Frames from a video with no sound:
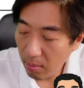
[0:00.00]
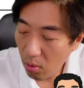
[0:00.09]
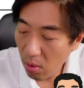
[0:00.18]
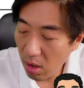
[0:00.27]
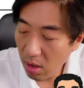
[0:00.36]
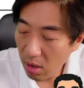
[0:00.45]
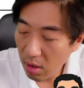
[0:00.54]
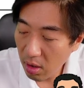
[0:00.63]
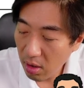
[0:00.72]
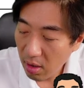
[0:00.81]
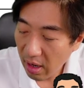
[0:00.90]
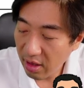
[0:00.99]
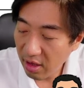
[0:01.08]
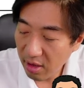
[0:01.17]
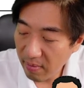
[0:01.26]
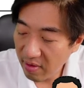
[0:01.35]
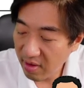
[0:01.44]
ม่วงอันนึง
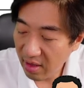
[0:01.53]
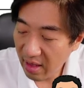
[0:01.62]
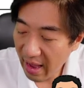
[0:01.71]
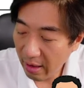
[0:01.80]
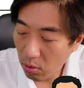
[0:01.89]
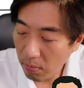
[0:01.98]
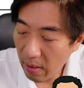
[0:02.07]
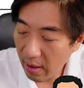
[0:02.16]
จะเป็นสีแดงถูกปะ